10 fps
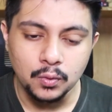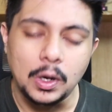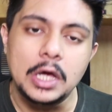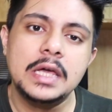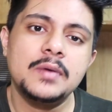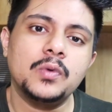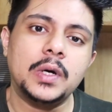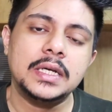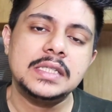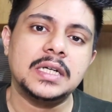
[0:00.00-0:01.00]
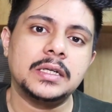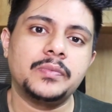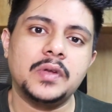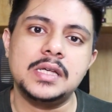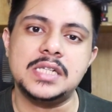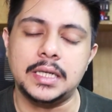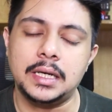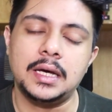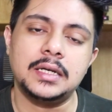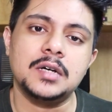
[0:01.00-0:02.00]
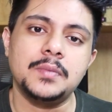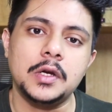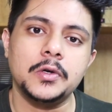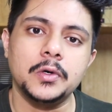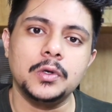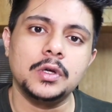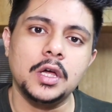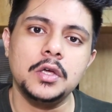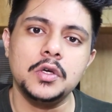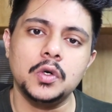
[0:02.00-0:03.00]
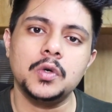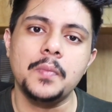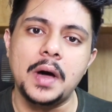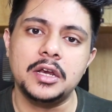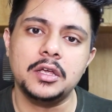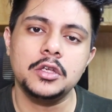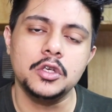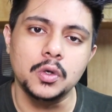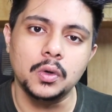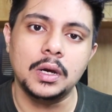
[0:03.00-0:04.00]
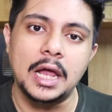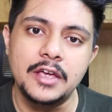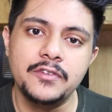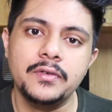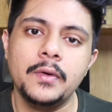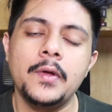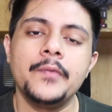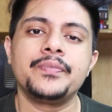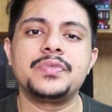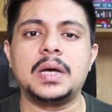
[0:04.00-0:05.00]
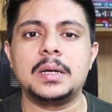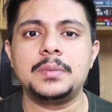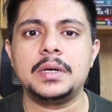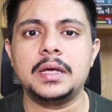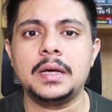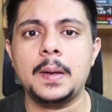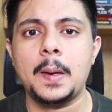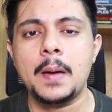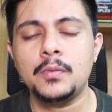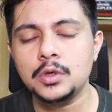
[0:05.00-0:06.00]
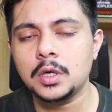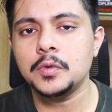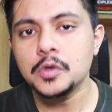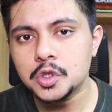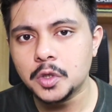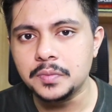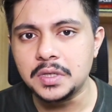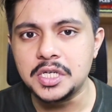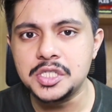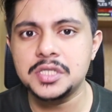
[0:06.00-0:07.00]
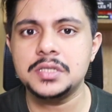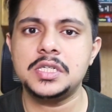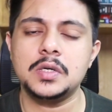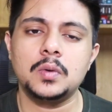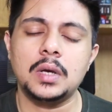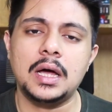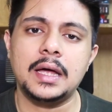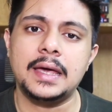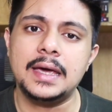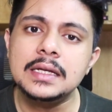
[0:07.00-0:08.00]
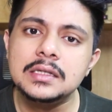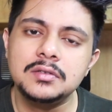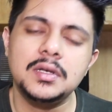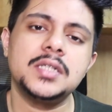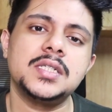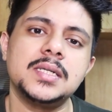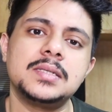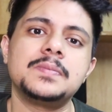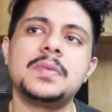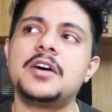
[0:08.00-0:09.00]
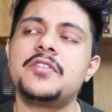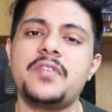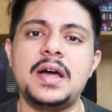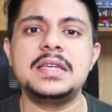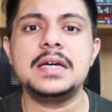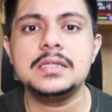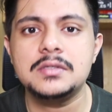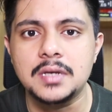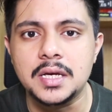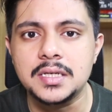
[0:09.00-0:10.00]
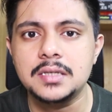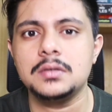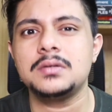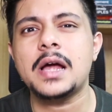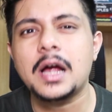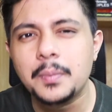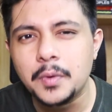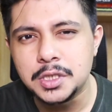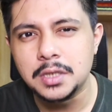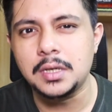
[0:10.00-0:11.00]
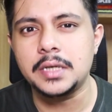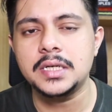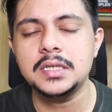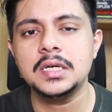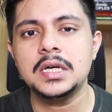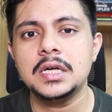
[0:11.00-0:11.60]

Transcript: ওয়াই এম ওয়াই এল যারা আপনারা জানেন না এটার মানে হলো গিয়ে ইয়োর মানি ইয়োর লাইফ তার মানে এমন এমন সব নিশ যেগুলা হেলথ রিলেটেড বা ফাইন্যান্স রিলেটেড টাকা পয়সা রিলেটেড